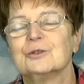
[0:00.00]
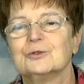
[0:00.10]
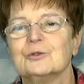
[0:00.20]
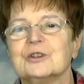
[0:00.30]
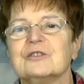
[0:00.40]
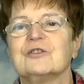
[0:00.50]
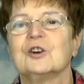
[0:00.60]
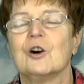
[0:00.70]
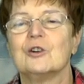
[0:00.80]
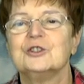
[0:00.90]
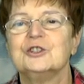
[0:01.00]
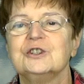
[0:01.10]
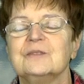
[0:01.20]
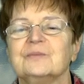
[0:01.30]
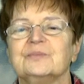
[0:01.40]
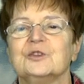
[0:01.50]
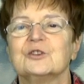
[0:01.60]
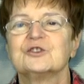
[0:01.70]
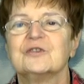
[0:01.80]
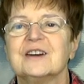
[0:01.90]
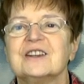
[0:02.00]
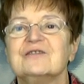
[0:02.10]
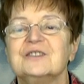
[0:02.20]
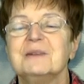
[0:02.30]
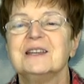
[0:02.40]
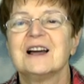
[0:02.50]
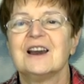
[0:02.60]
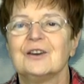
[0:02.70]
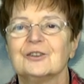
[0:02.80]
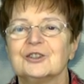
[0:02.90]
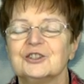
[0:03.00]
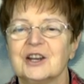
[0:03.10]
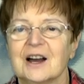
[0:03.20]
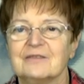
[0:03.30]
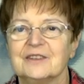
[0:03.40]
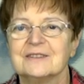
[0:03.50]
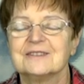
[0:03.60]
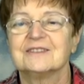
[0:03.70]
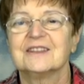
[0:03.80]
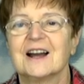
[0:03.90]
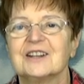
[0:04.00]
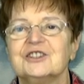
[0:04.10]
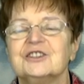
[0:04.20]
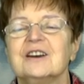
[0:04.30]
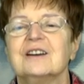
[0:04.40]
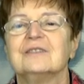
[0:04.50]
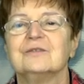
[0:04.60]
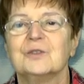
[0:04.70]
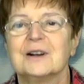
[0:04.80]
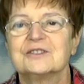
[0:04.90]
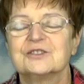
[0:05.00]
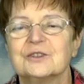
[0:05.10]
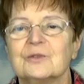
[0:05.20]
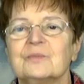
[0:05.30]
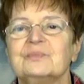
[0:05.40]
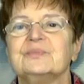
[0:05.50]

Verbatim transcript: który wchodzi do sfery wymienialności, a więc traci własną